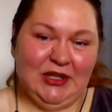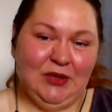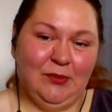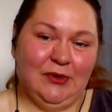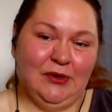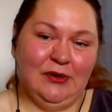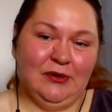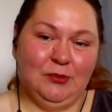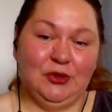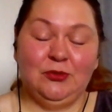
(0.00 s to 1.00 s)

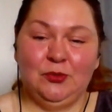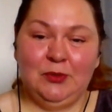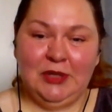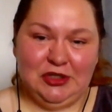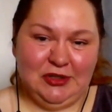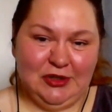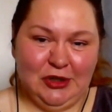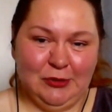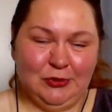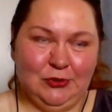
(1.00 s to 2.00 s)
bo, bo to był pierwszy
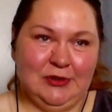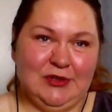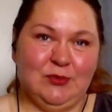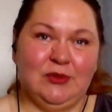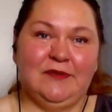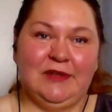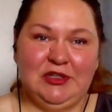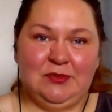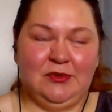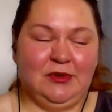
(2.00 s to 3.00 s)
dom, który
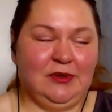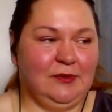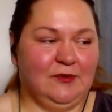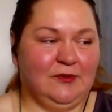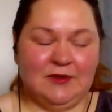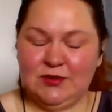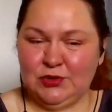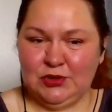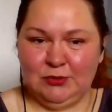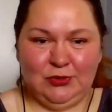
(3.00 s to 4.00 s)
zbudowaliśmy z
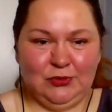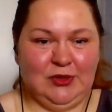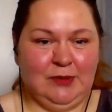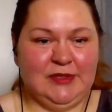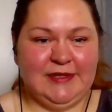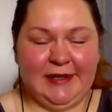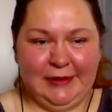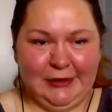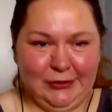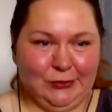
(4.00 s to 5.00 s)
dużym trudem, bez
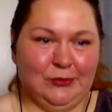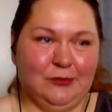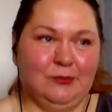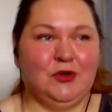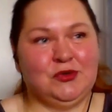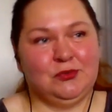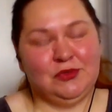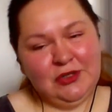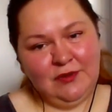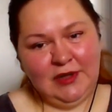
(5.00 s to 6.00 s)
kredytu. Mąż
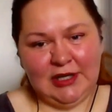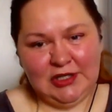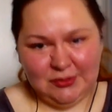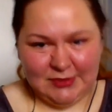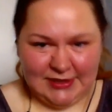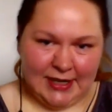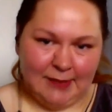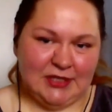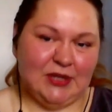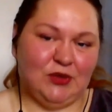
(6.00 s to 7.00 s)
musiał wyjechać, żeby
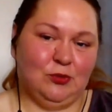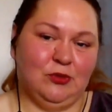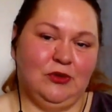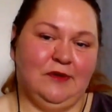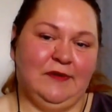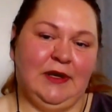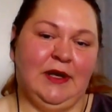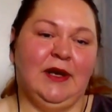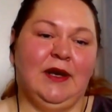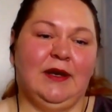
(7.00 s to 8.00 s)
zarabiać na tą budowę.
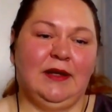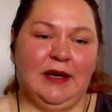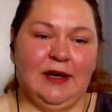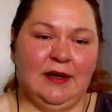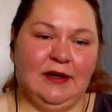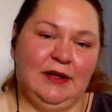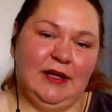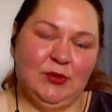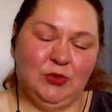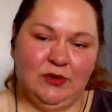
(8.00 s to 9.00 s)
Ja, ja
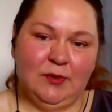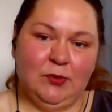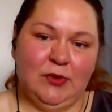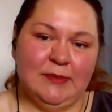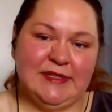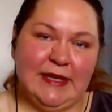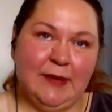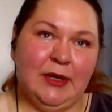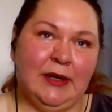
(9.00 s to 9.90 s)
na budowie byłam sama.